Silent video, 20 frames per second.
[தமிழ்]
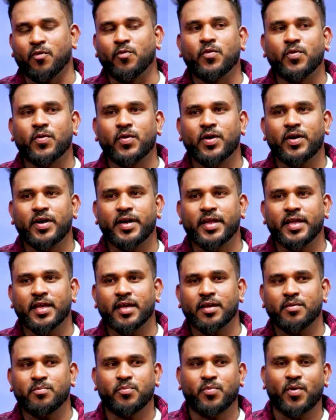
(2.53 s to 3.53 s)
உங்களுடைய
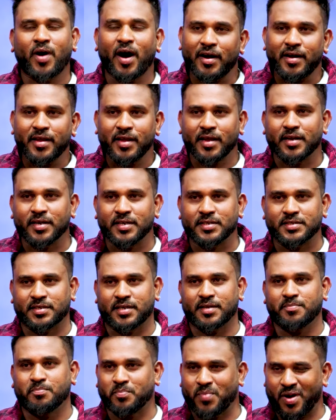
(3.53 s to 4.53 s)
பாடி
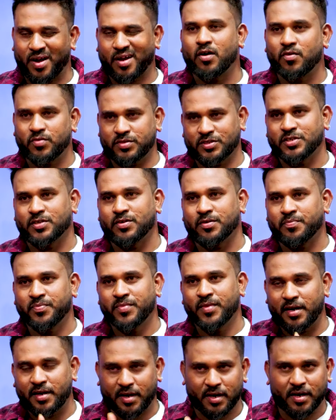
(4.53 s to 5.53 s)
கண்டிஷனை பக்காவாக
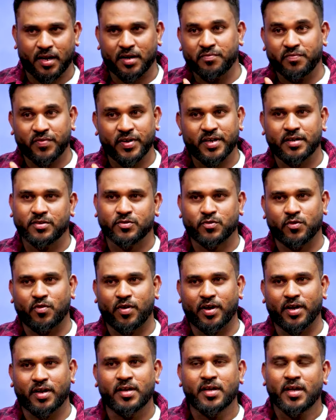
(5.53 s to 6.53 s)
வச்சுக்கணும் அன்ஃபிட்னு
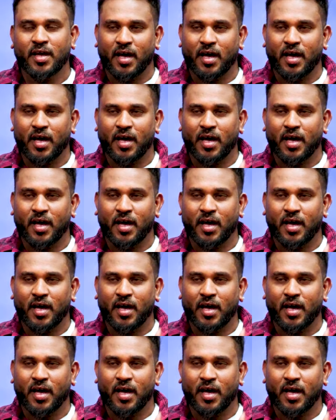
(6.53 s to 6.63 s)
சொல்லுவாங்க